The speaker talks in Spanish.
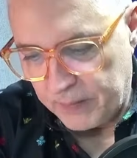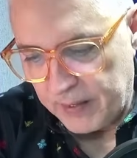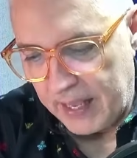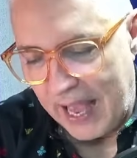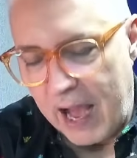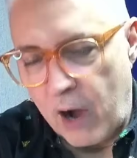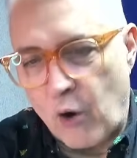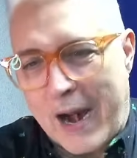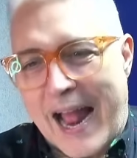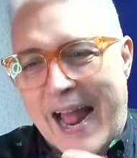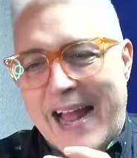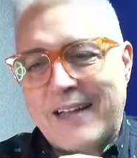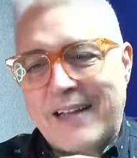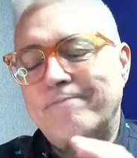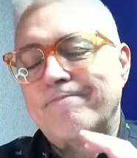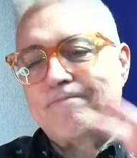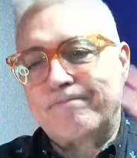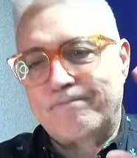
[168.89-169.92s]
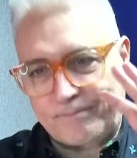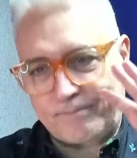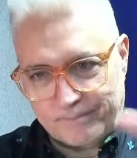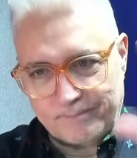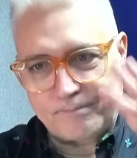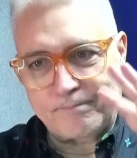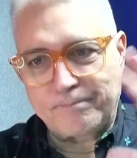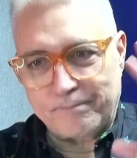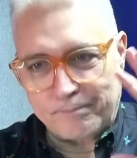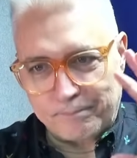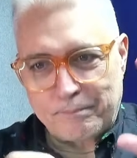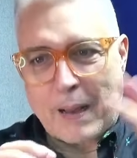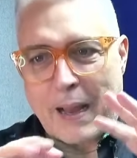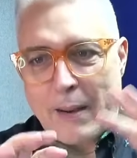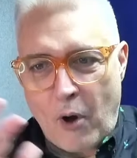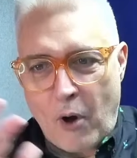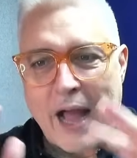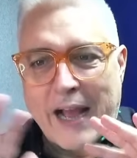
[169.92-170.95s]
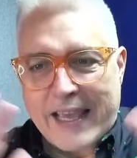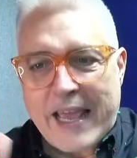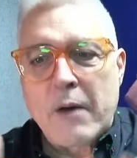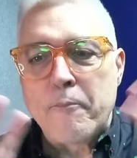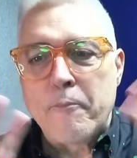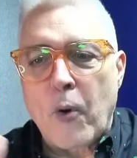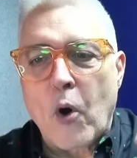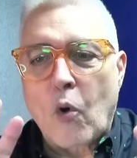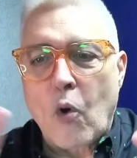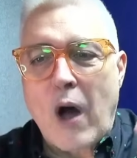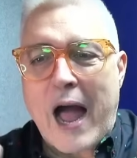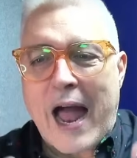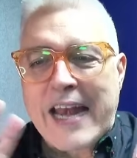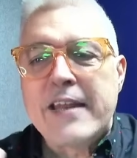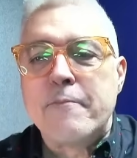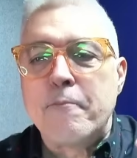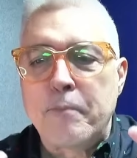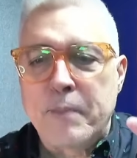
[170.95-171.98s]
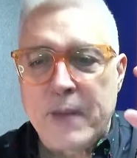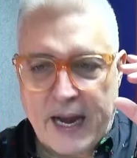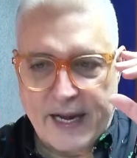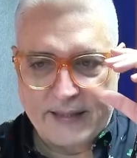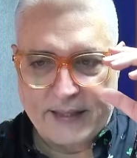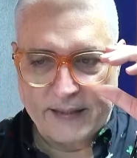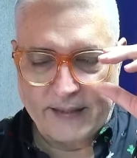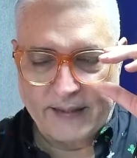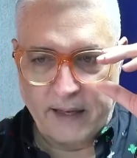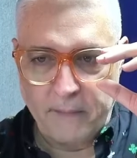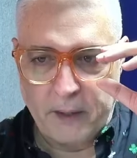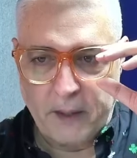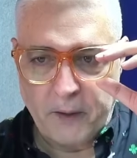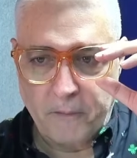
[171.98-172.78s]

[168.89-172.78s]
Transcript: Ahora, vamos aquí un poco a limpiar este término.